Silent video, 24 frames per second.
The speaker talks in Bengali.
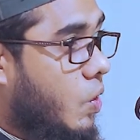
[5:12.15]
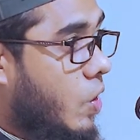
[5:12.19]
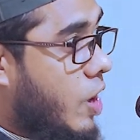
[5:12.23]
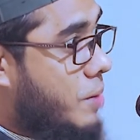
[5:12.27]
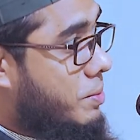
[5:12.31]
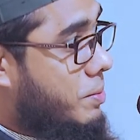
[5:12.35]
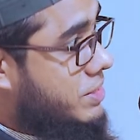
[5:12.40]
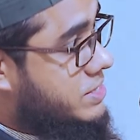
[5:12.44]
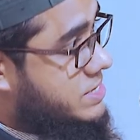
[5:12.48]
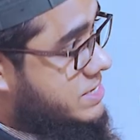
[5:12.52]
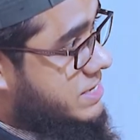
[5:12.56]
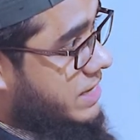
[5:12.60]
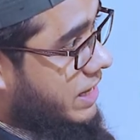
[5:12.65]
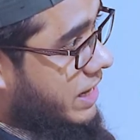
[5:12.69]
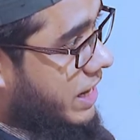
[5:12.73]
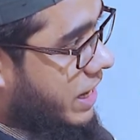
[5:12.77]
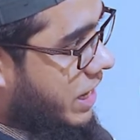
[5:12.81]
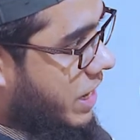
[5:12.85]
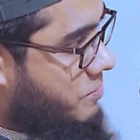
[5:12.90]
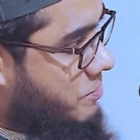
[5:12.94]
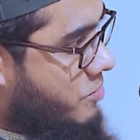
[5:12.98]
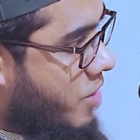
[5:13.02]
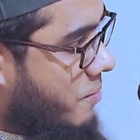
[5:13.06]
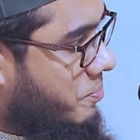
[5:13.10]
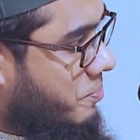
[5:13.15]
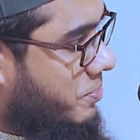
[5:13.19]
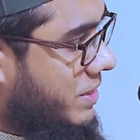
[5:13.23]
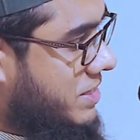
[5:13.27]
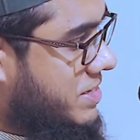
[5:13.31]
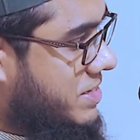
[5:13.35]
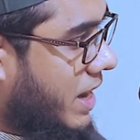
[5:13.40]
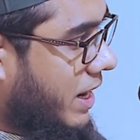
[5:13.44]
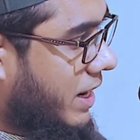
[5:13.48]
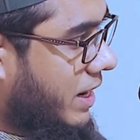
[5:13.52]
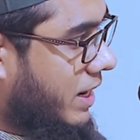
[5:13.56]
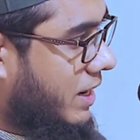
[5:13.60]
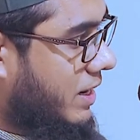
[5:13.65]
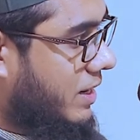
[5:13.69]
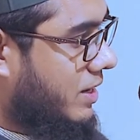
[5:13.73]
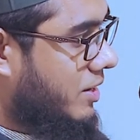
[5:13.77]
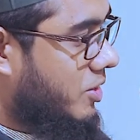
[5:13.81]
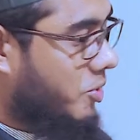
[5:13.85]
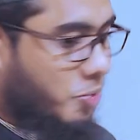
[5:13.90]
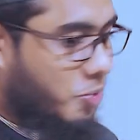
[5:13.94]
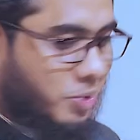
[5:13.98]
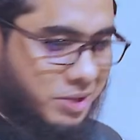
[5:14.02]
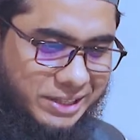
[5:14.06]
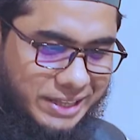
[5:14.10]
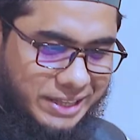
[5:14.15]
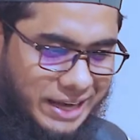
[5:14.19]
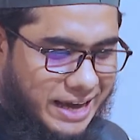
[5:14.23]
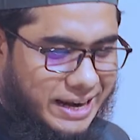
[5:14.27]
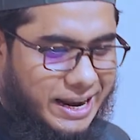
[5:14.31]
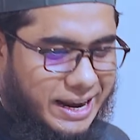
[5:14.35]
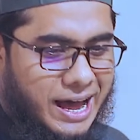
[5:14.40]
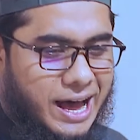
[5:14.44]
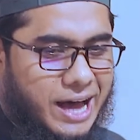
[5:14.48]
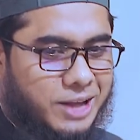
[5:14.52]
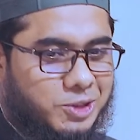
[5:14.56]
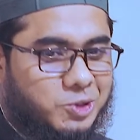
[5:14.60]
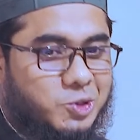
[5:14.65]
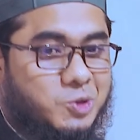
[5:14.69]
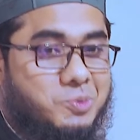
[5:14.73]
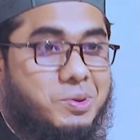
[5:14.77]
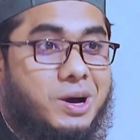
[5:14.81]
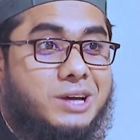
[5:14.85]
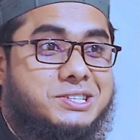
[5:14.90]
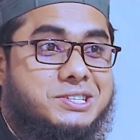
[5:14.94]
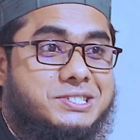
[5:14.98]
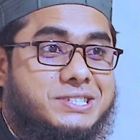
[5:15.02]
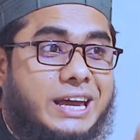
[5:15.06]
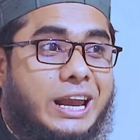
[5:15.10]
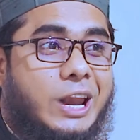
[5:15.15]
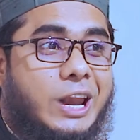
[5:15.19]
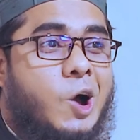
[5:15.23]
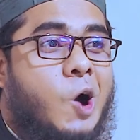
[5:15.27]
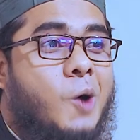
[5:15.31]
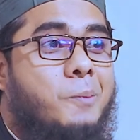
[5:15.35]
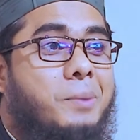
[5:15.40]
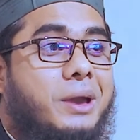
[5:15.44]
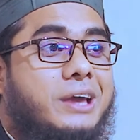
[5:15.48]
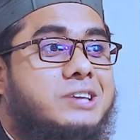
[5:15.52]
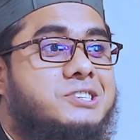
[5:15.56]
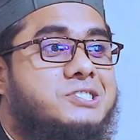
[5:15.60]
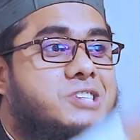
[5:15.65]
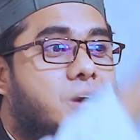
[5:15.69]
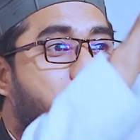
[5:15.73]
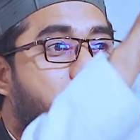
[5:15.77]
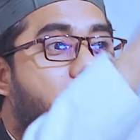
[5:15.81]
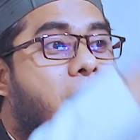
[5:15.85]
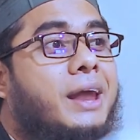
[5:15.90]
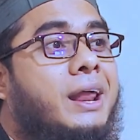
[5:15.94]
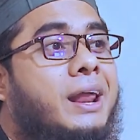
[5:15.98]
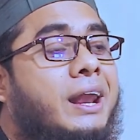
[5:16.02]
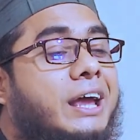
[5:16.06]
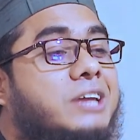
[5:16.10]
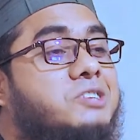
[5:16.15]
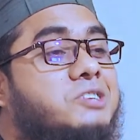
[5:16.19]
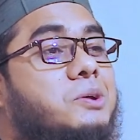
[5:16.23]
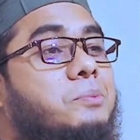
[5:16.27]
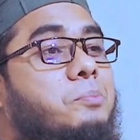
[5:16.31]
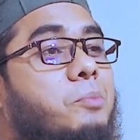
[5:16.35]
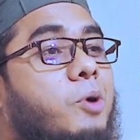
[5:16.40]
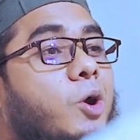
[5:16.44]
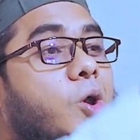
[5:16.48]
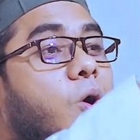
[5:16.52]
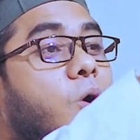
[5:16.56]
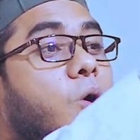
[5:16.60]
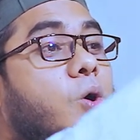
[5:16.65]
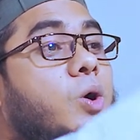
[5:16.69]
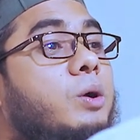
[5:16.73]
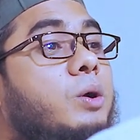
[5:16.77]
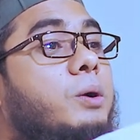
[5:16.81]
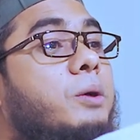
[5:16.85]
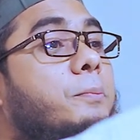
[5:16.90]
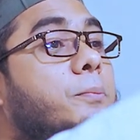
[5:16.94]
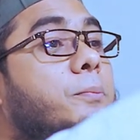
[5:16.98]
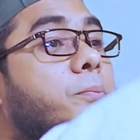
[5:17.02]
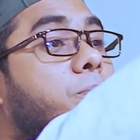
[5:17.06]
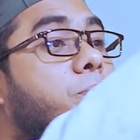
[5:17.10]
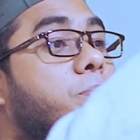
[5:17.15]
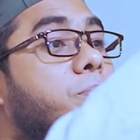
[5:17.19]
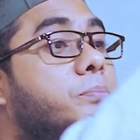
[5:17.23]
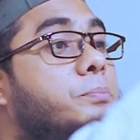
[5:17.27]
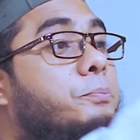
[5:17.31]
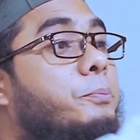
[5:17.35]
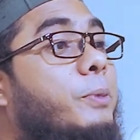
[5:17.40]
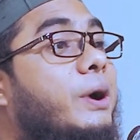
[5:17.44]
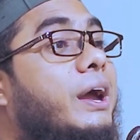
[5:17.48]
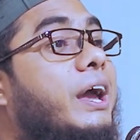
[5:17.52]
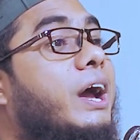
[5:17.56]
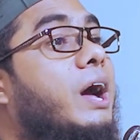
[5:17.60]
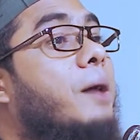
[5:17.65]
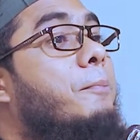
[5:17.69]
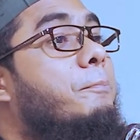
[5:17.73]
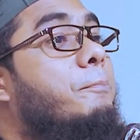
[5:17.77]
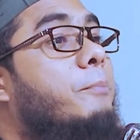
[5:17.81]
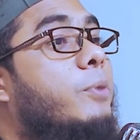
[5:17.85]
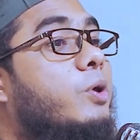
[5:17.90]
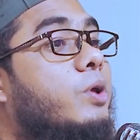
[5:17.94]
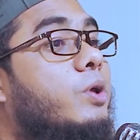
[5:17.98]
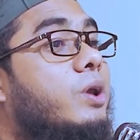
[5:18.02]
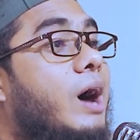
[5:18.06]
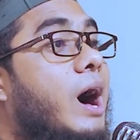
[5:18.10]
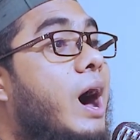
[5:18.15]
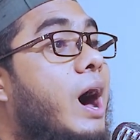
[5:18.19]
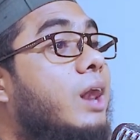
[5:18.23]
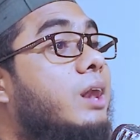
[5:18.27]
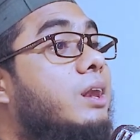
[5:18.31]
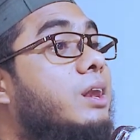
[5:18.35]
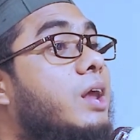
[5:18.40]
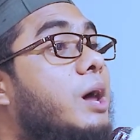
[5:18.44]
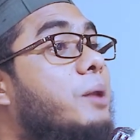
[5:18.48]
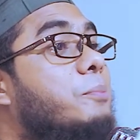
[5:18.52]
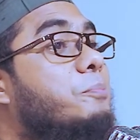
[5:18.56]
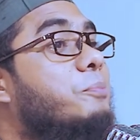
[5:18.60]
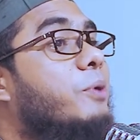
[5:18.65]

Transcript: আমার ছেলের নামও আপনি জানেন তা না তোমার ছেলে হবে এই জামানার একজন বড় পয়গম্বর আল্লাহর